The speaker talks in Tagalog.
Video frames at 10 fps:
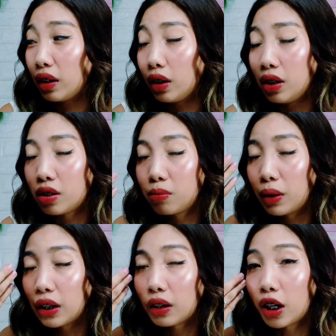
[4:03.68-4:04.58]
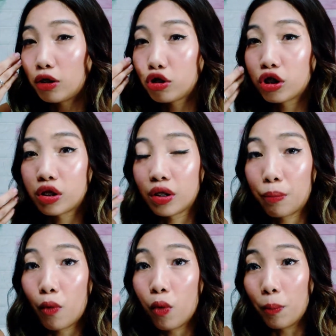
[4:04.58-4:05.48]
at least matatry ko siya sa
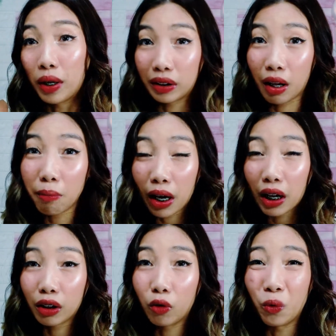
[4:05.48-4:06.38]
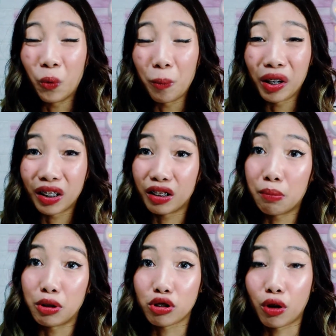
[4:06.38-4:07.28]
buong magdamag kung maganda
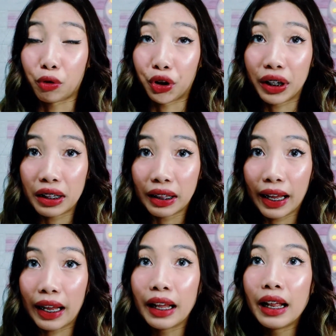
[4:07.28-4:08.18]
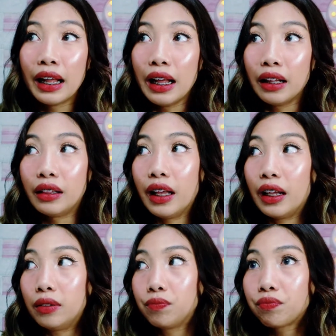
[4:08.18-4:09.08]
ba siya or hindi.
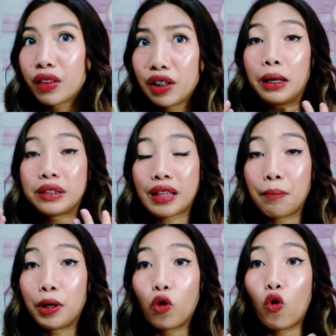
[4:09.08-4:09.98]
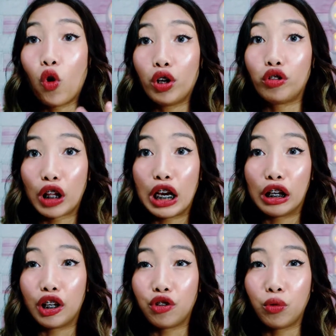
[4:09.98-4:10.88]
Then, ah, sabi ko kung ano
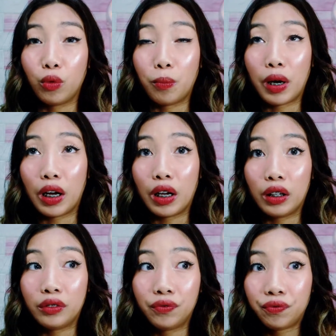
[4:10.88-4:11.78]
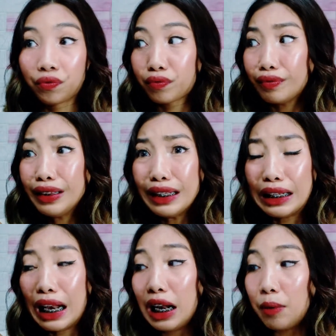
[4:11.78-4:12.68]
talaga yung mga
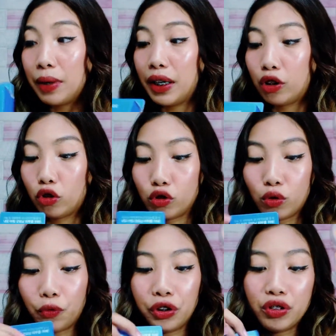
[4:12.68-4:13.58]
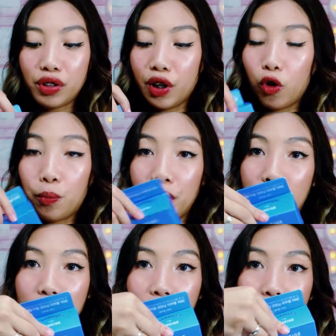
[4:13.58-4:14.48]
nalalaman nito. So, first thing, open
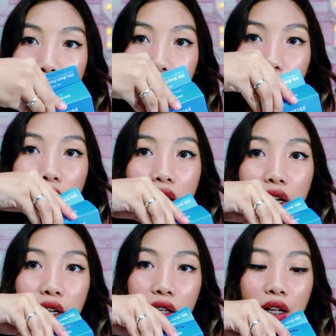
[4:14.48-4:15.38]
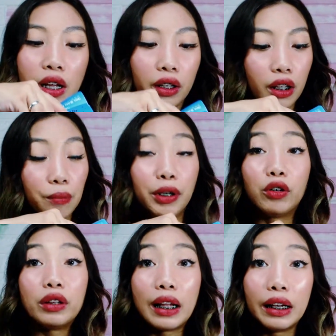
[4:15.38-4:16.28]
na natin siya. Dami
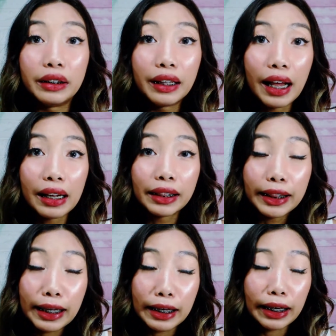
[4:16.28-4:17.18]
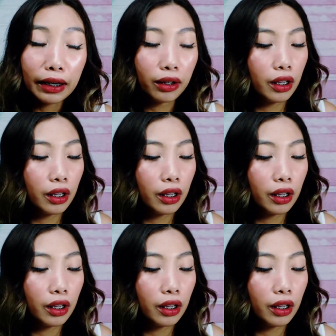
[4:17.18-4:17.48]
kong daldal, tea,